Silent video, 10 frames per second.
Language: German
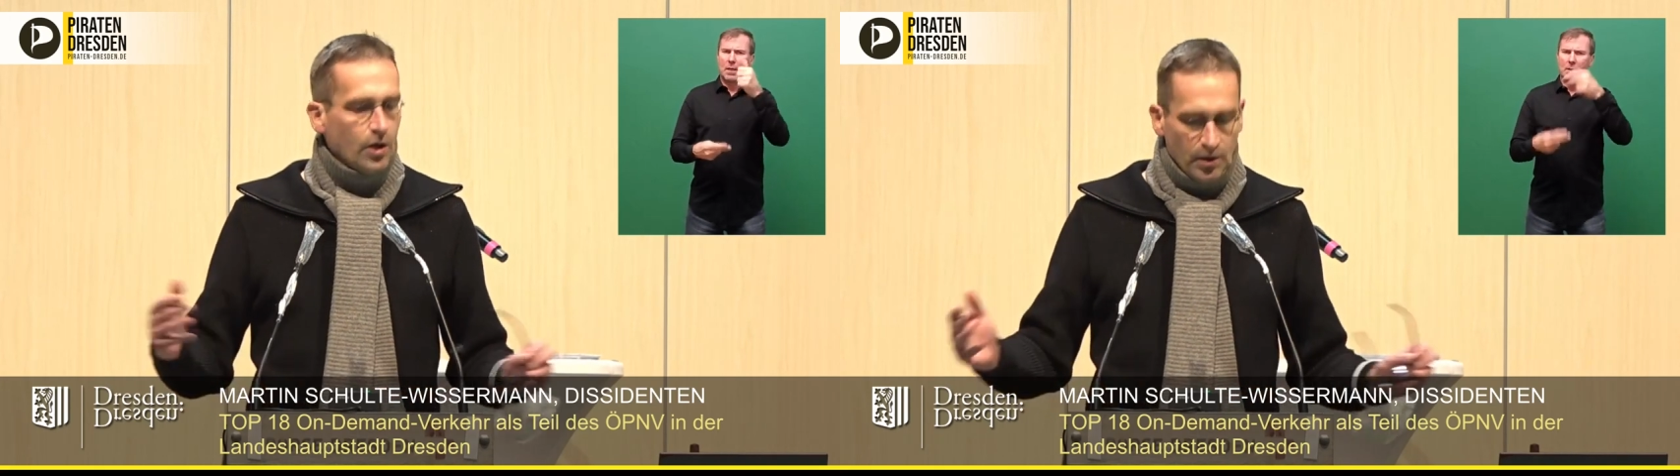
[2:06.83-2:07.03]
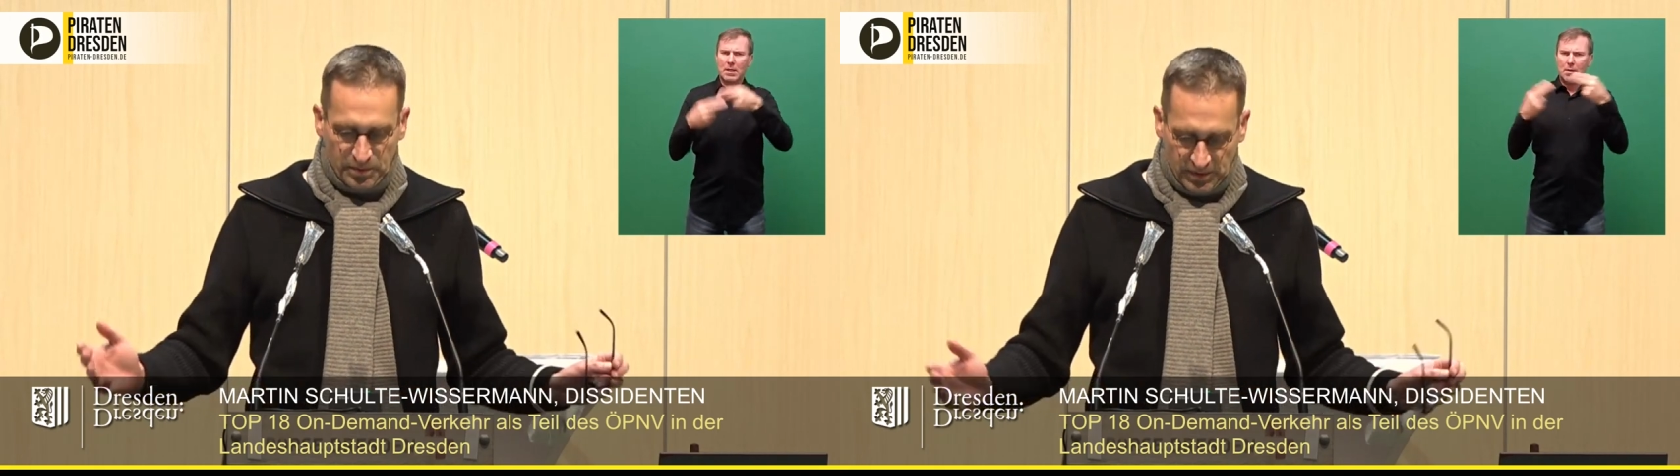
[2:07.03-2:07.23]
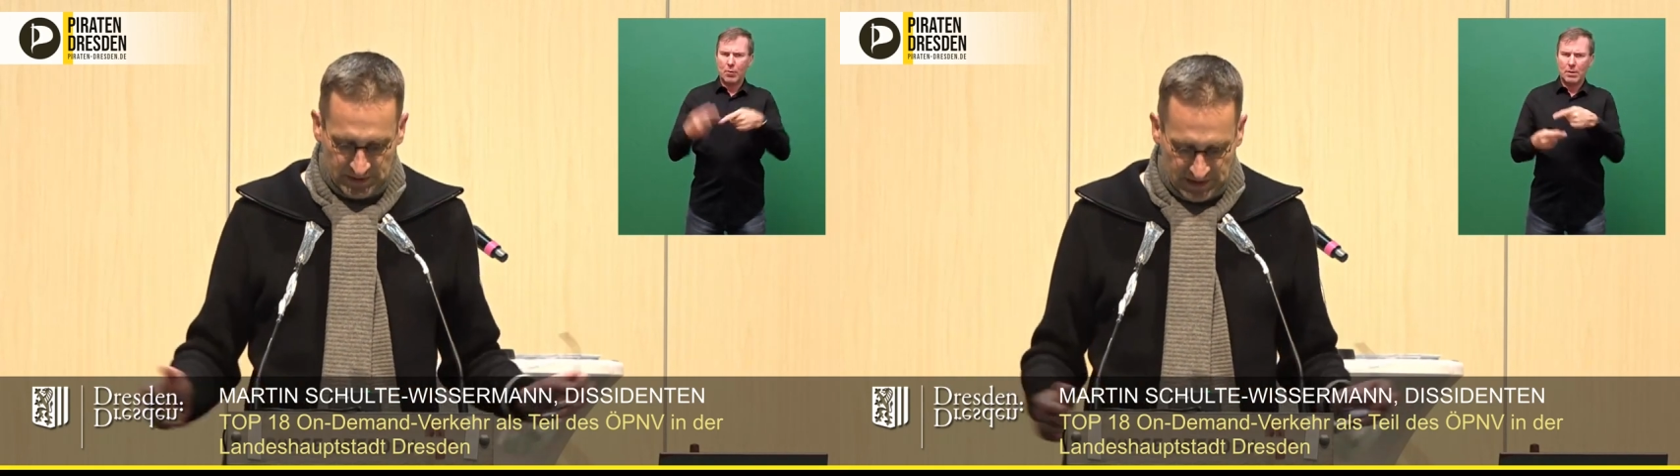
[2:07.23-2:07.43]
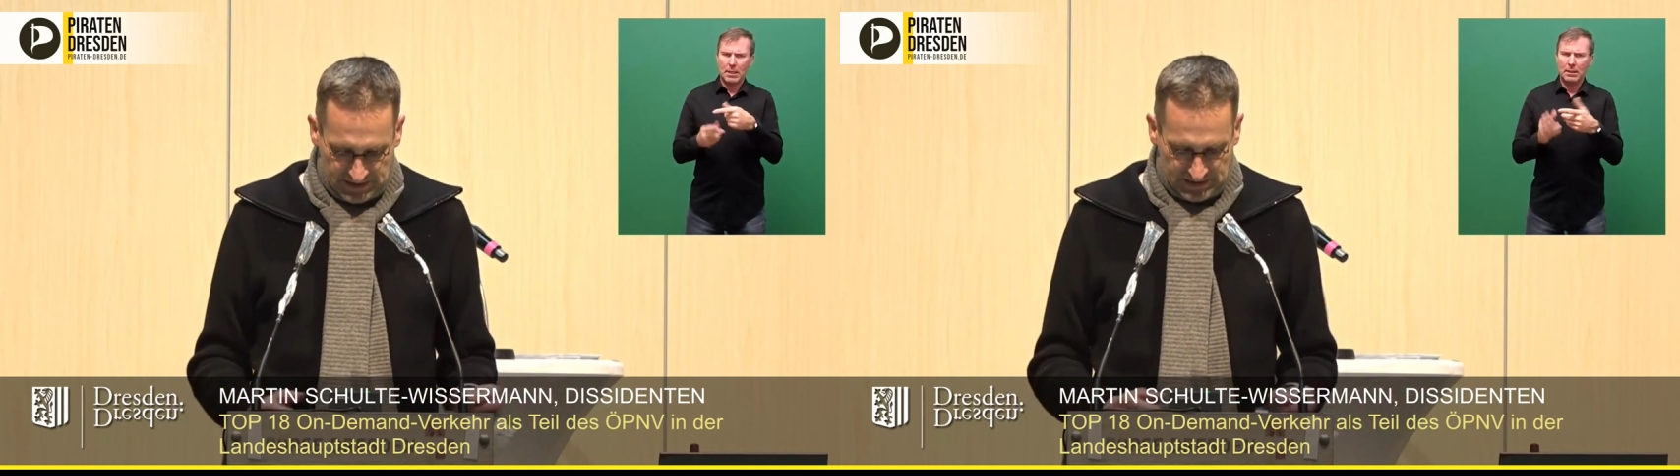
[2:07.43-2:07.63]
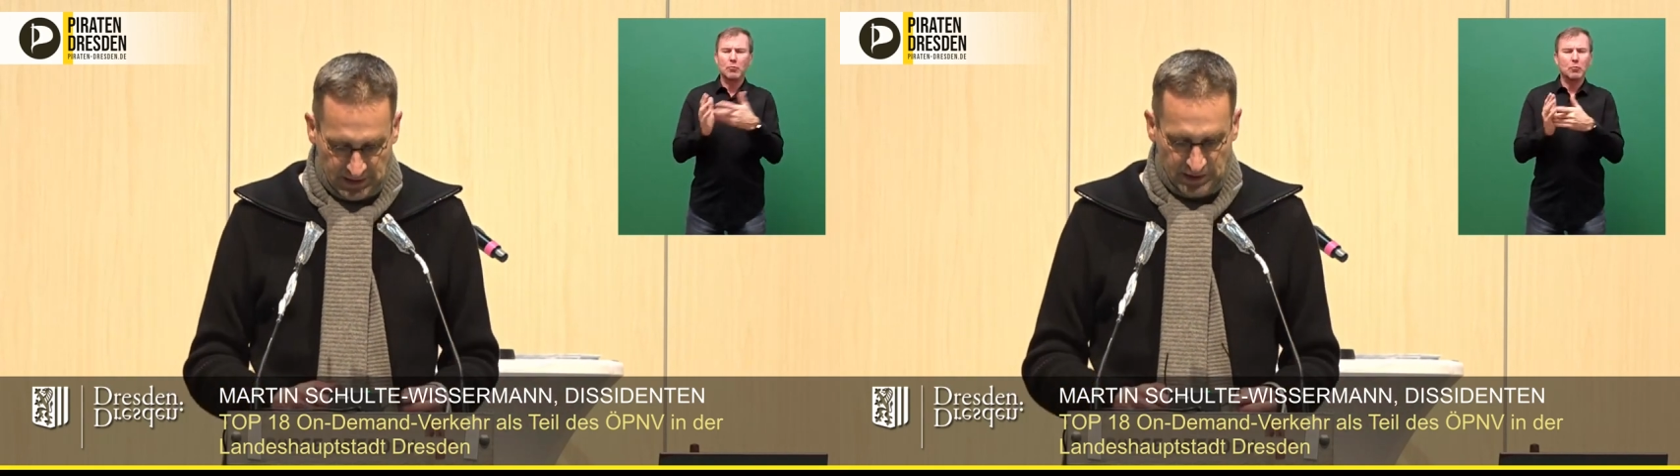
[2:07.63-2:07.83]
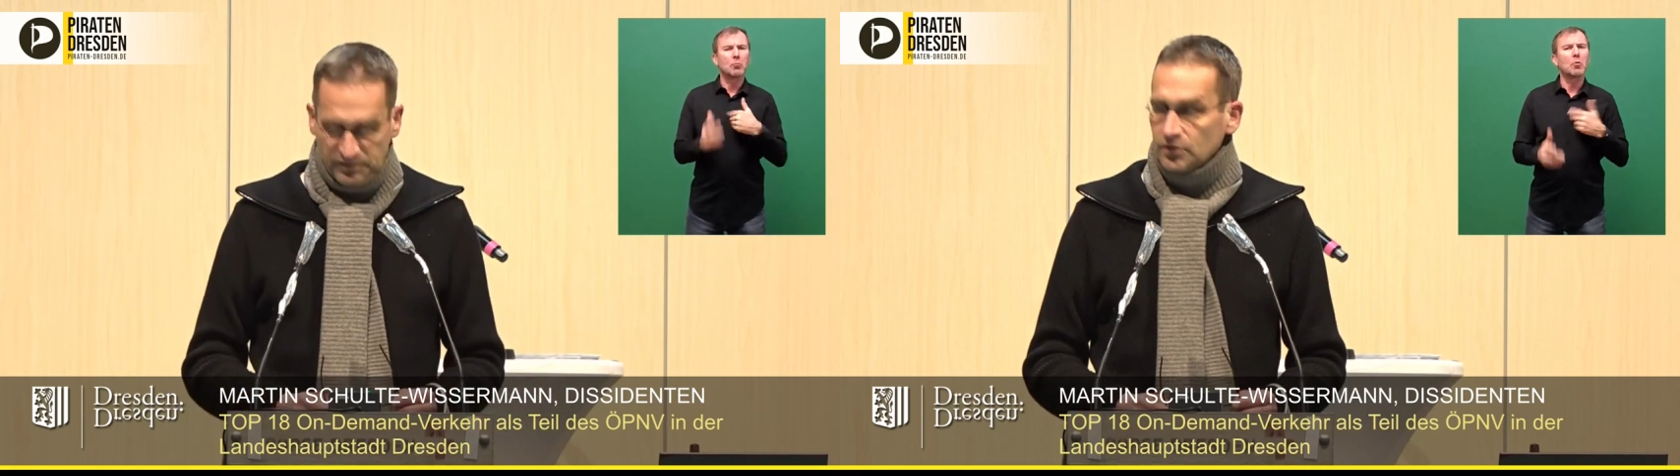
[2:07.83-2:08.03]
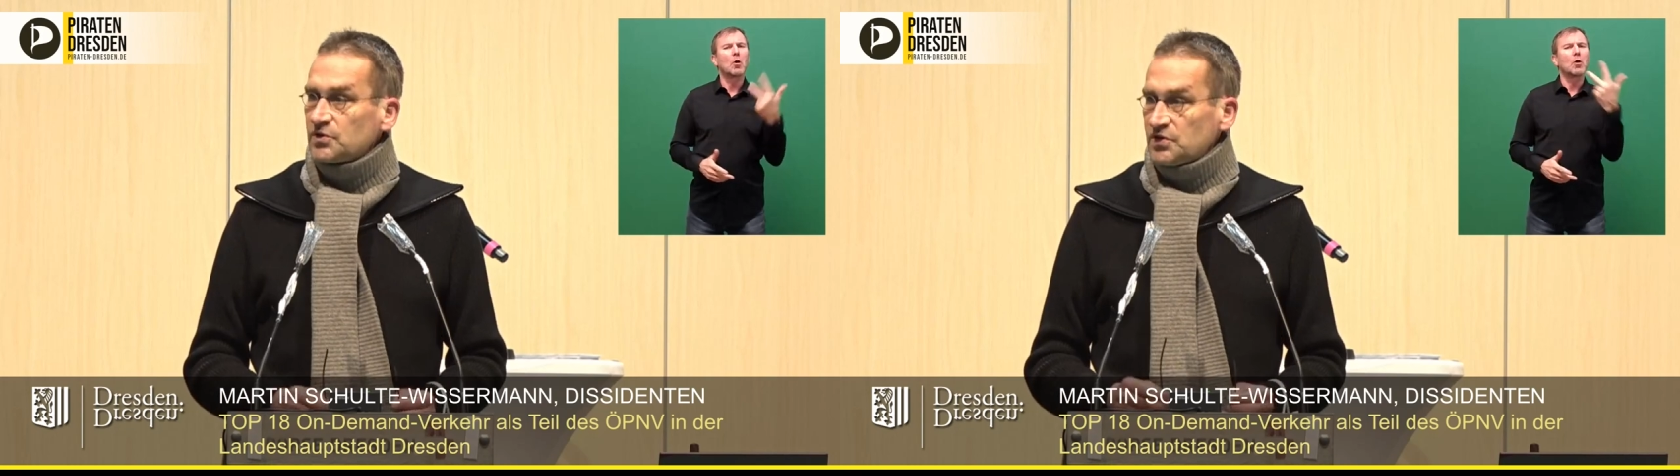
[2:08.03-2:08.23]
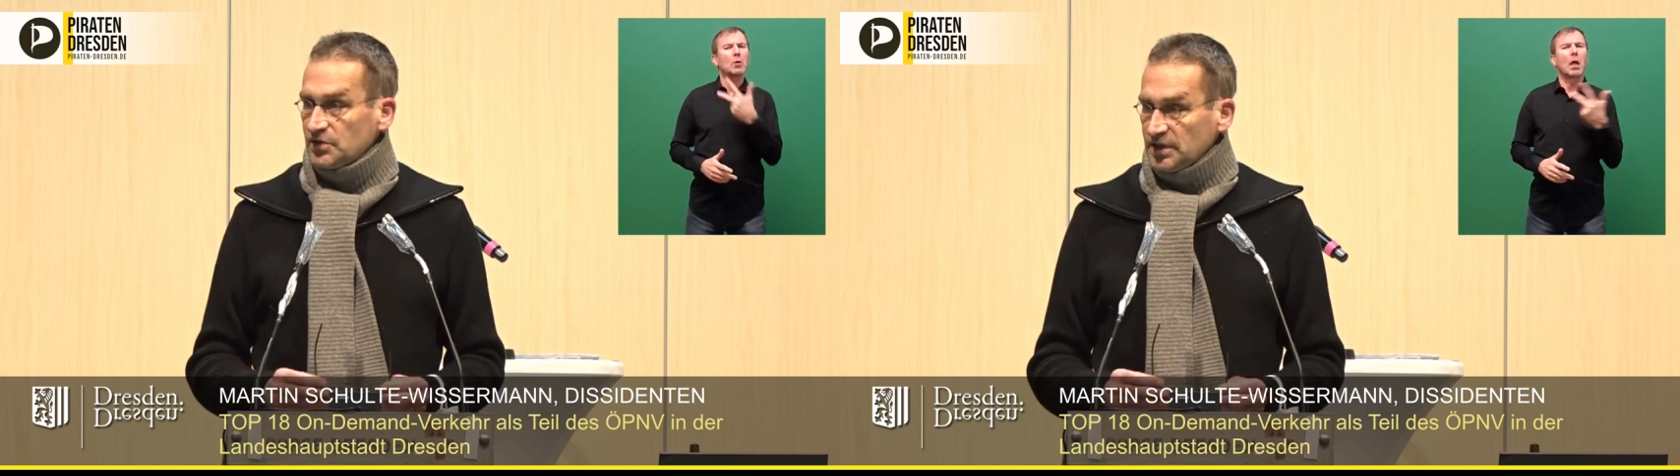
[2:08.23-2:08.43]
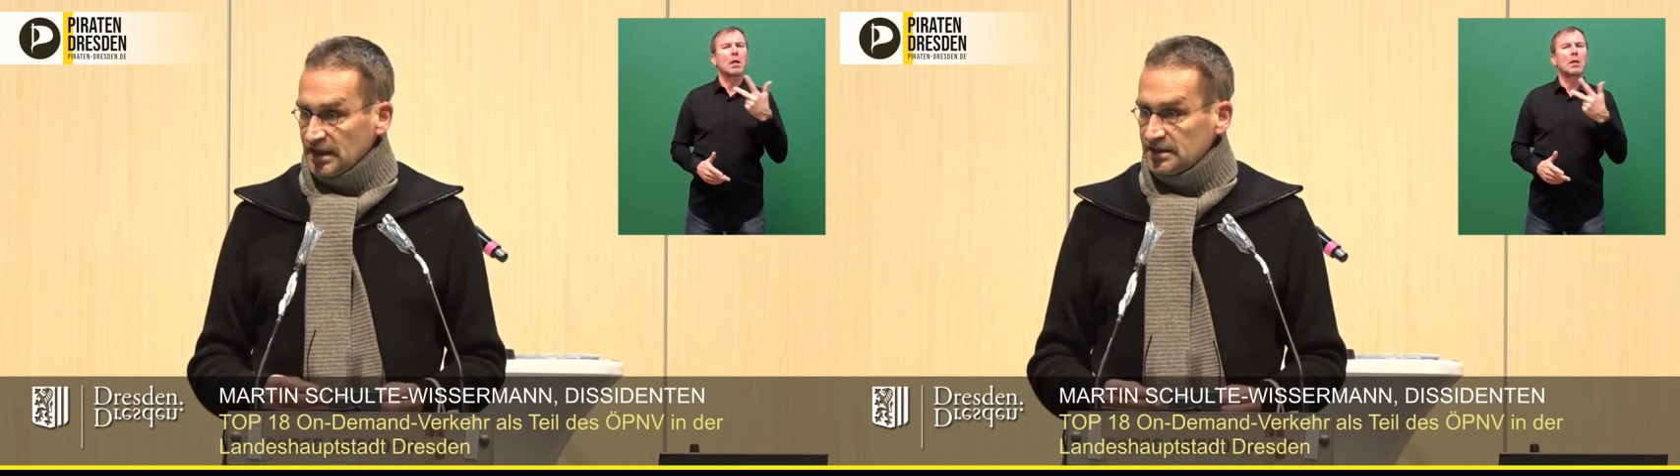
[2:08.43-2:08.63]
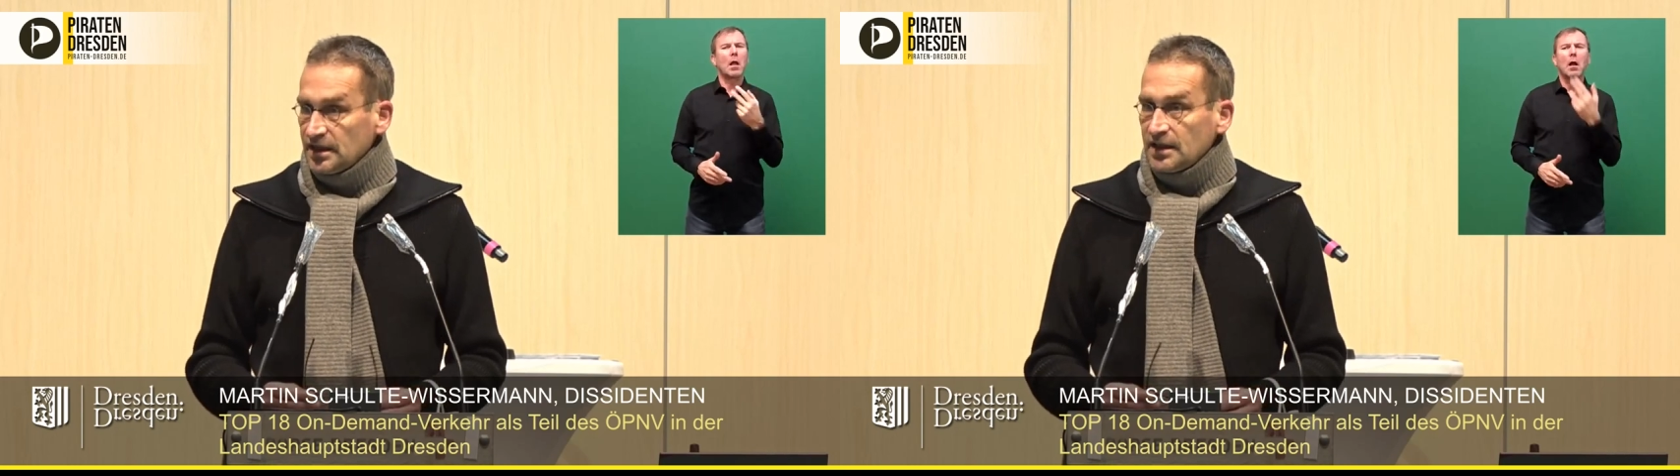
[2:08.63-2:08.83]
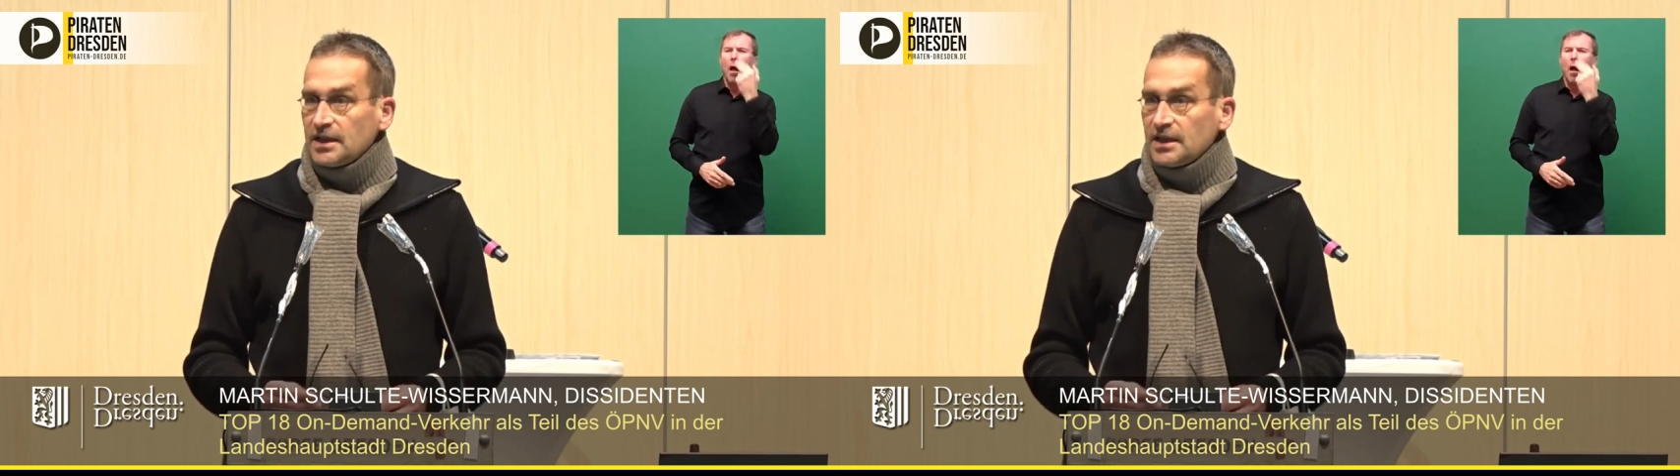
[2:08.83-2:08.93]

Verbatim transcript: ob das funktioniert.